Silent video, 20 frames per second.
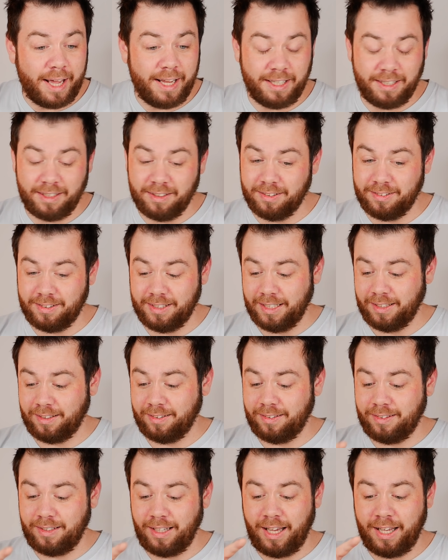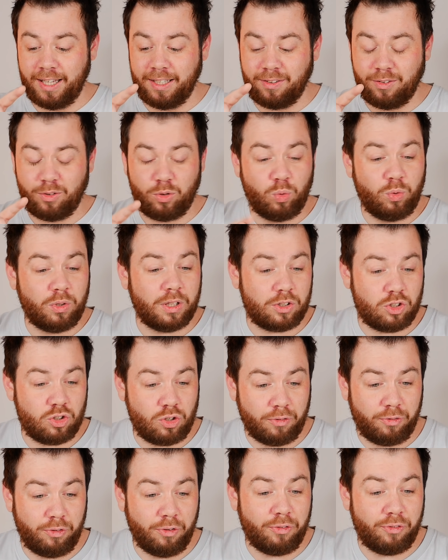eingesetzt, als
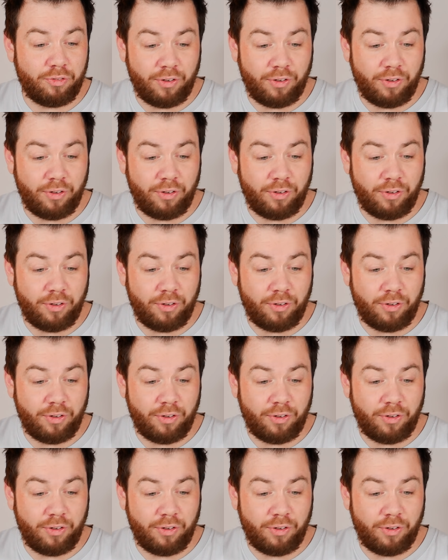Zusatzstoff für